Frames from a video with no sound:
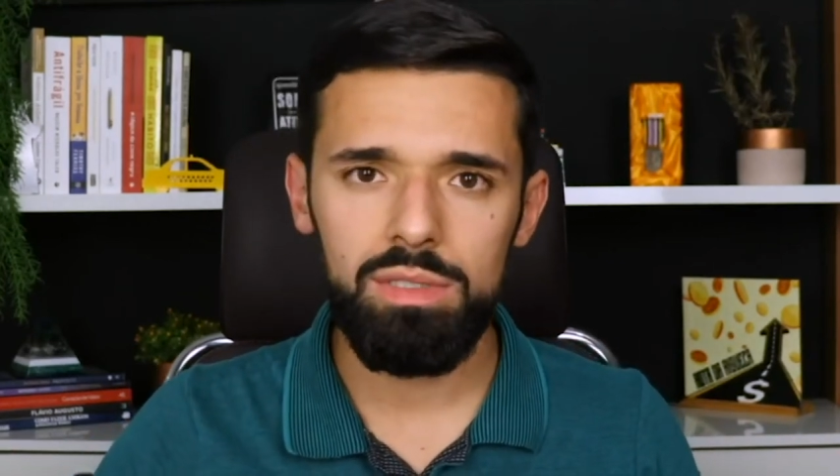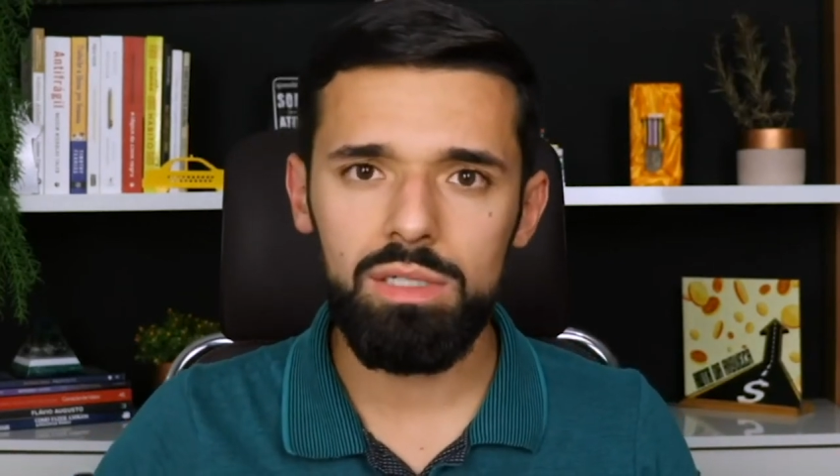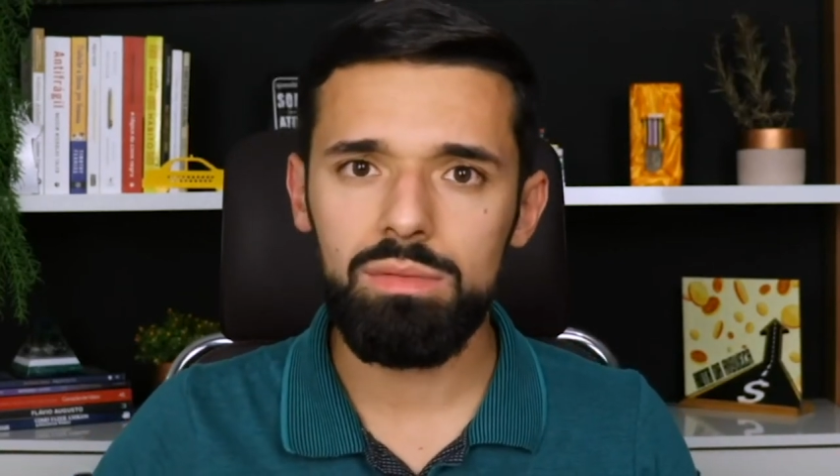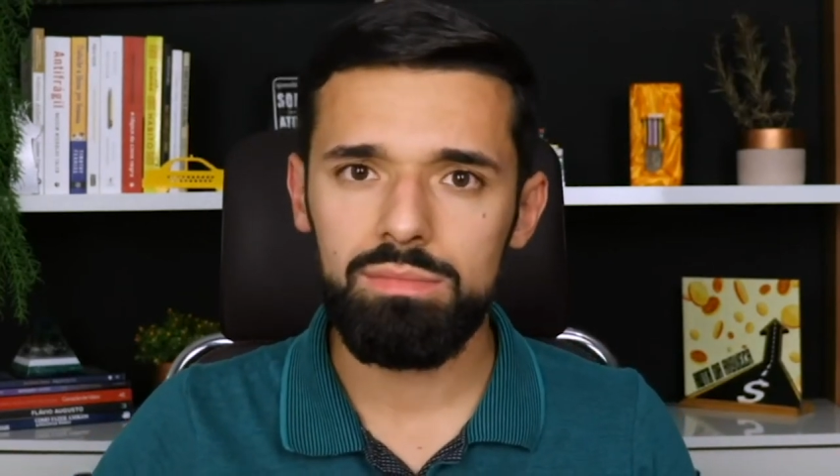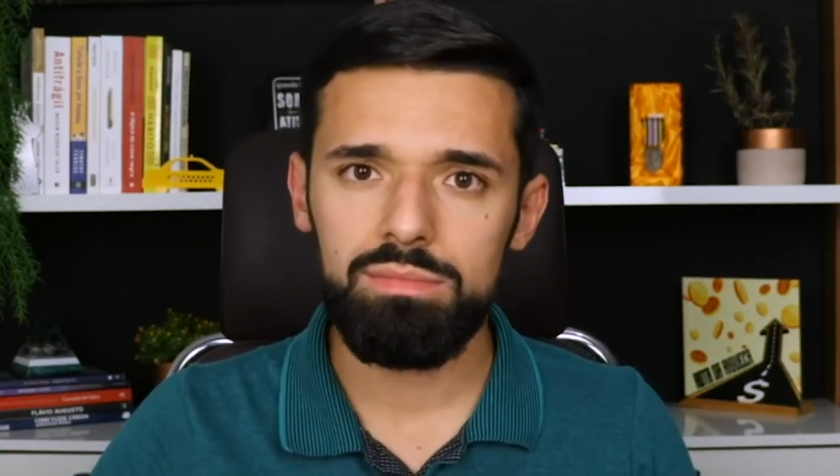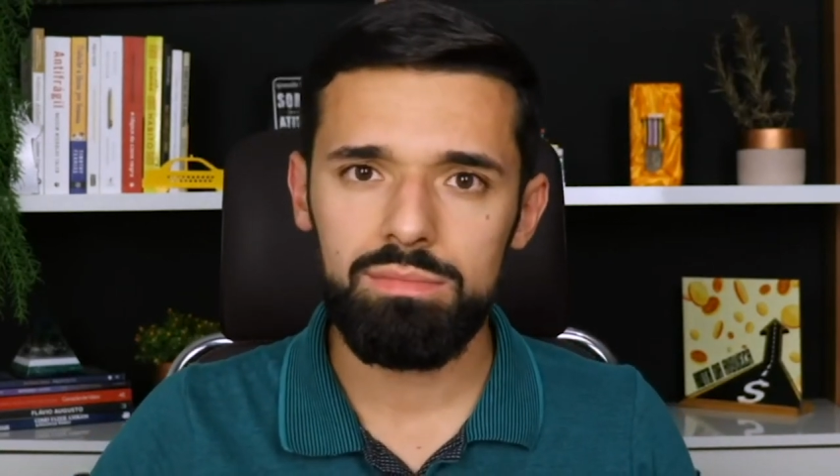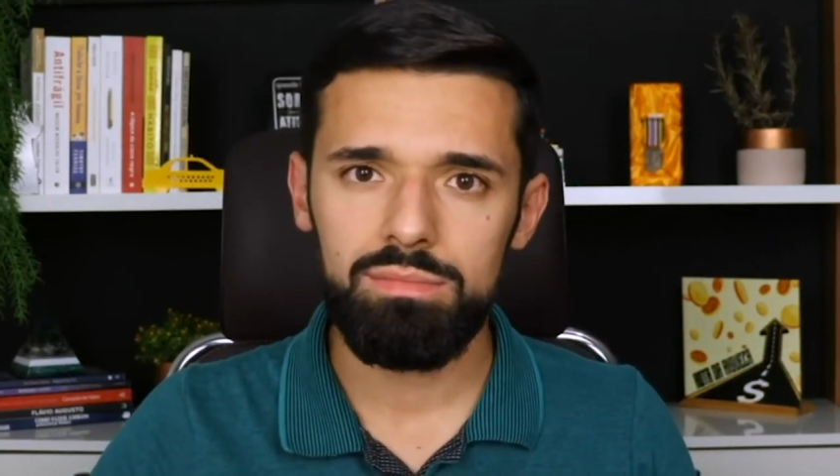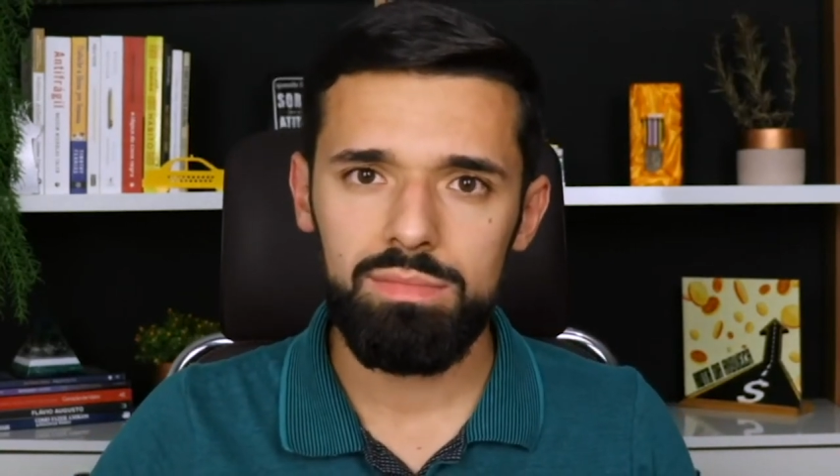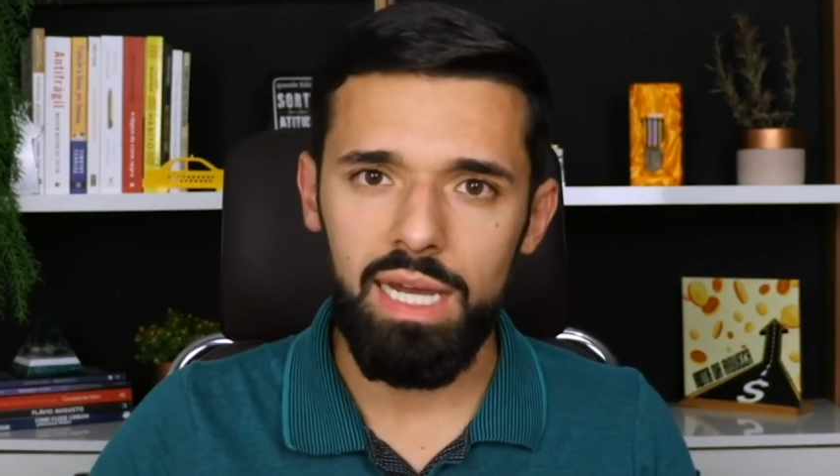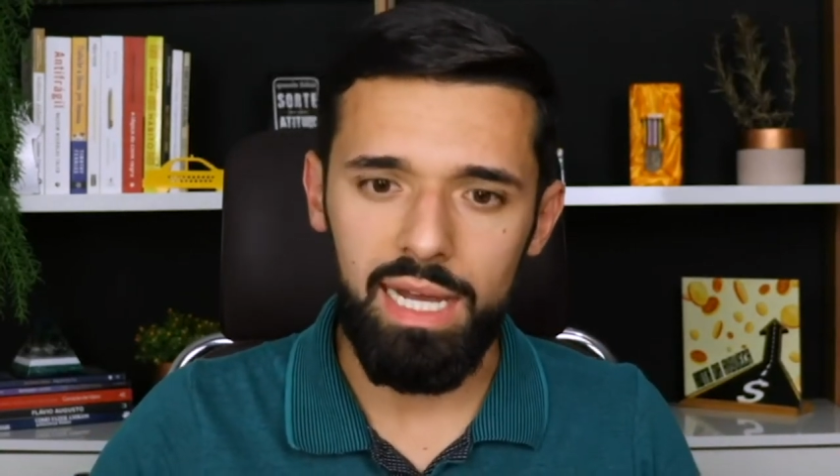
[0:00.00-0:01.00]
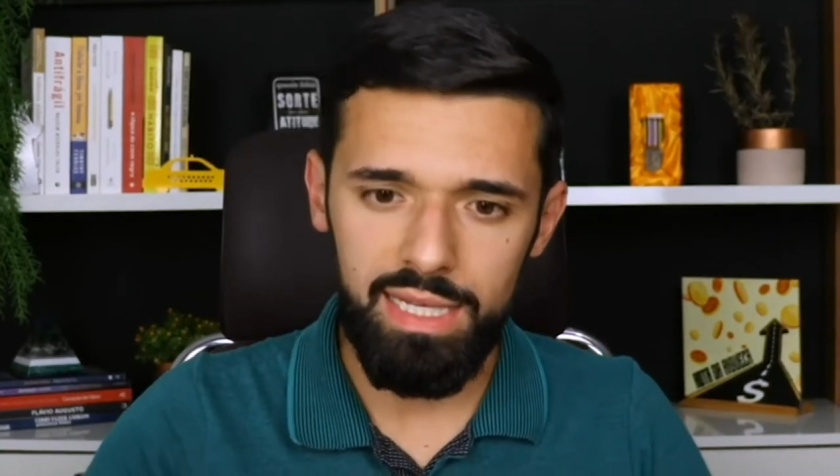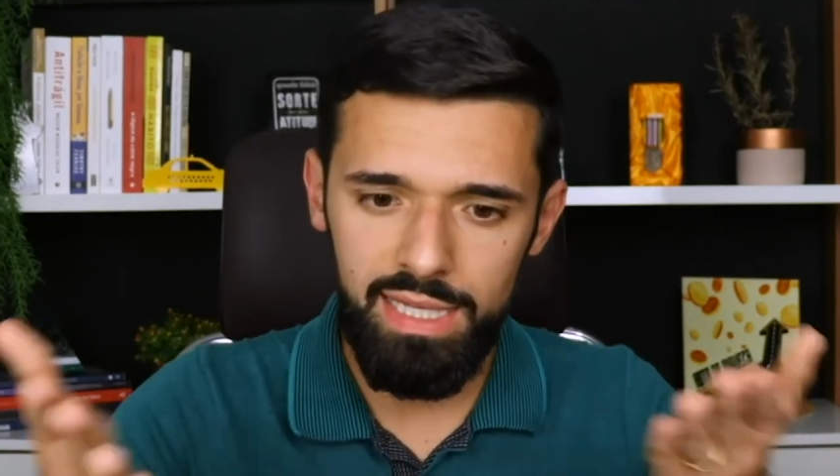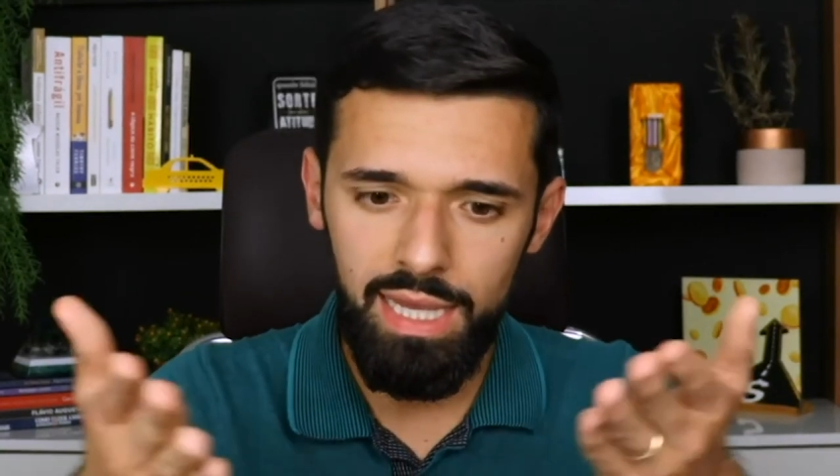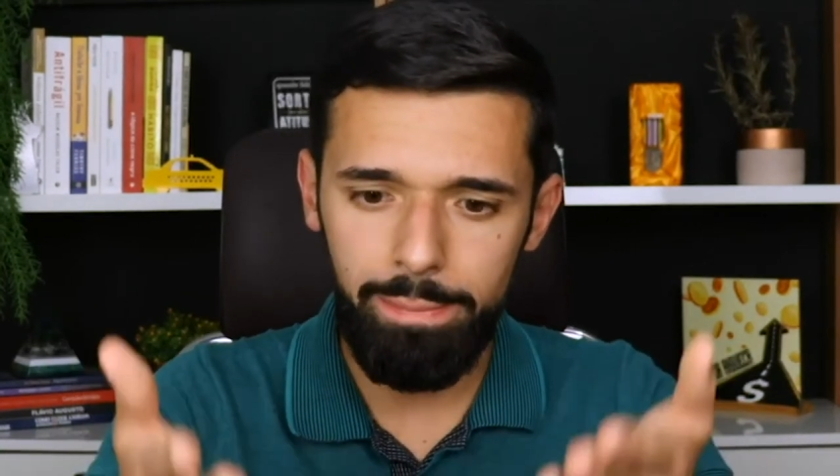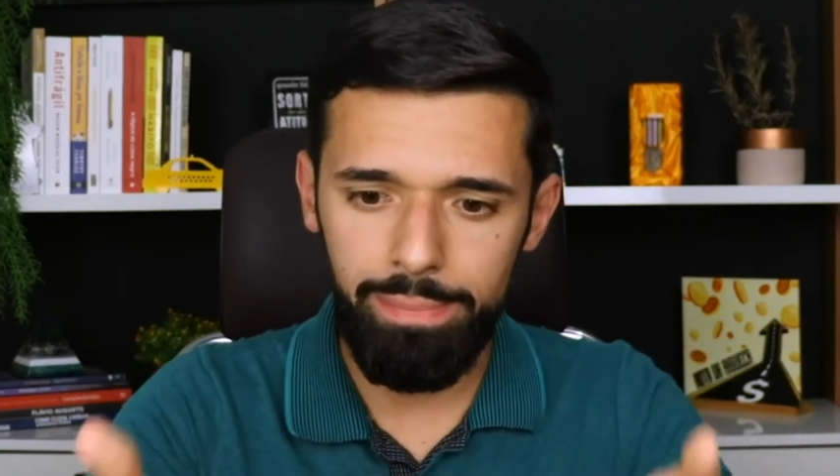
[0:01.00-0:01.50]
Não.
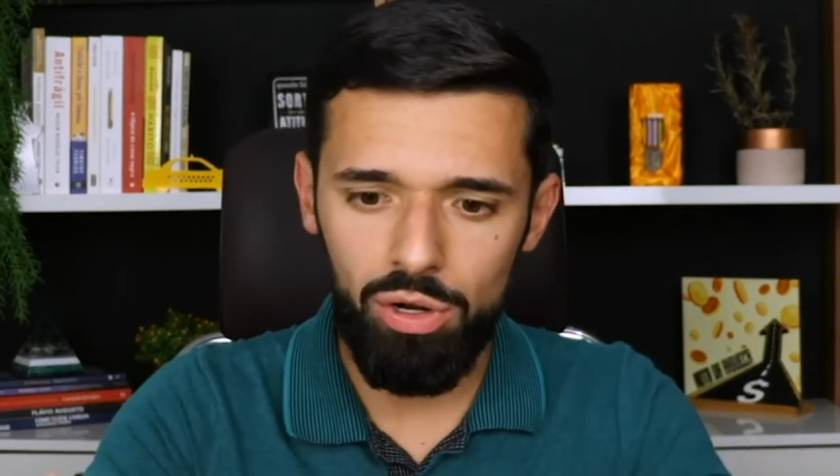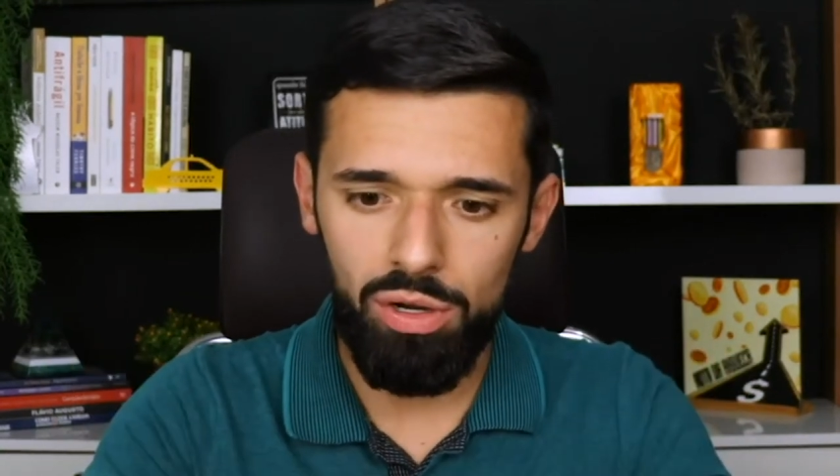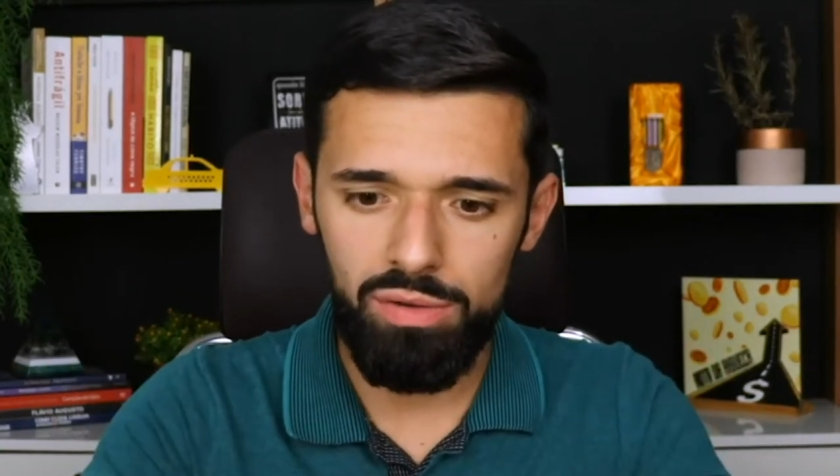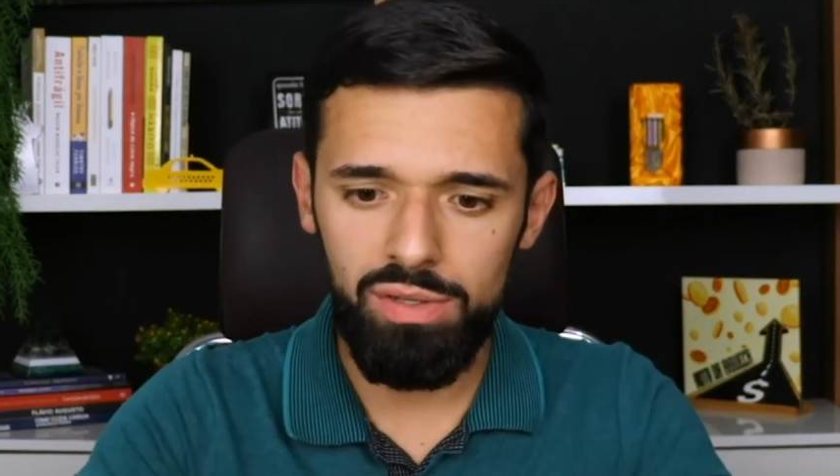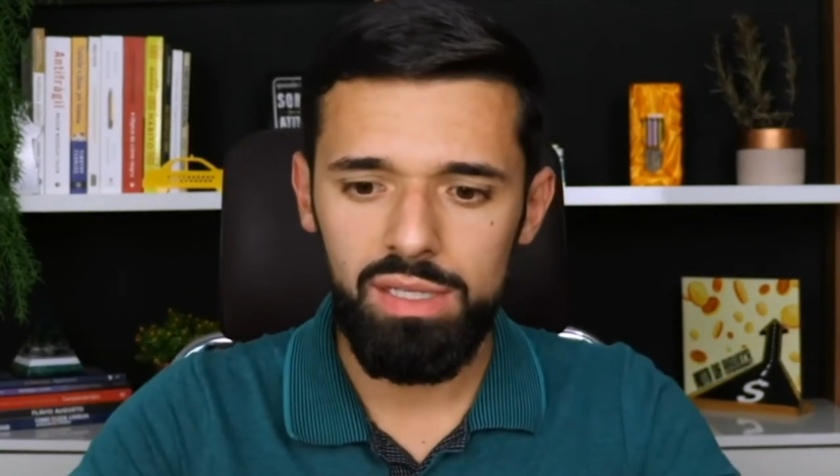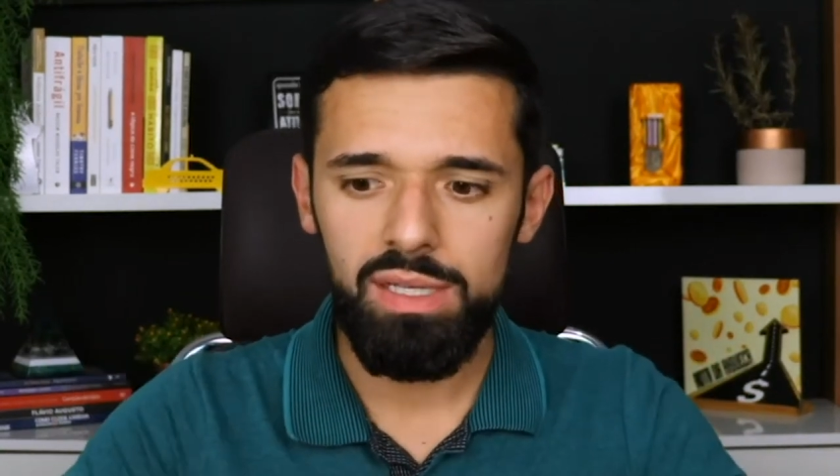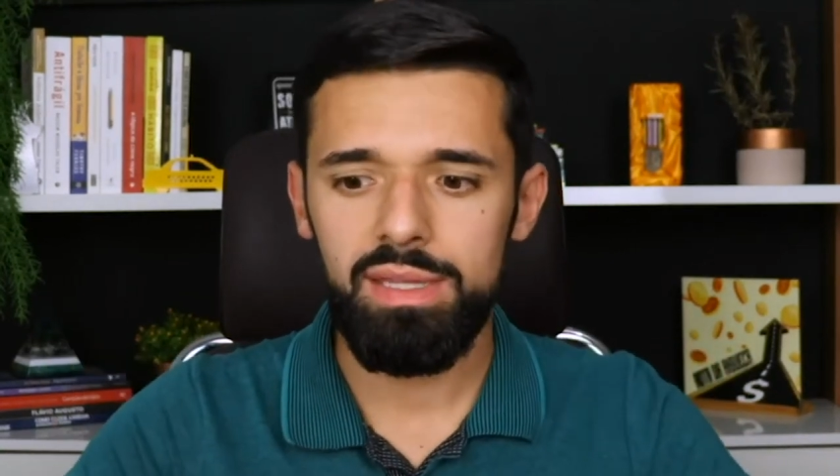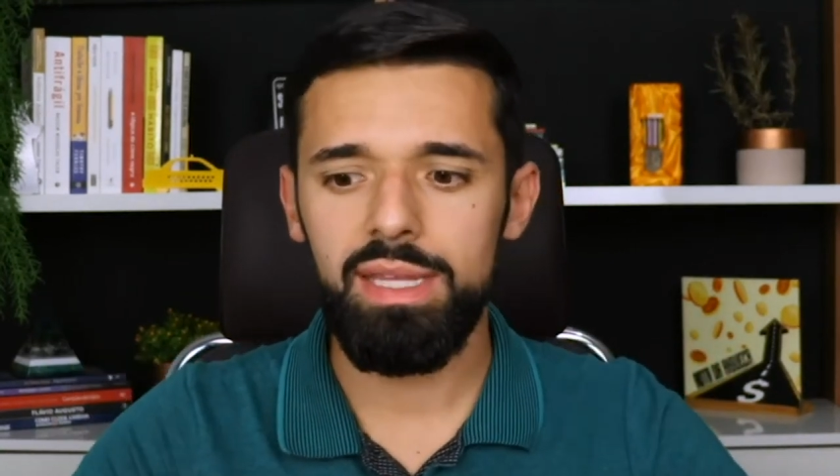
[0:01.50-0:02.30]
Aqui é a prova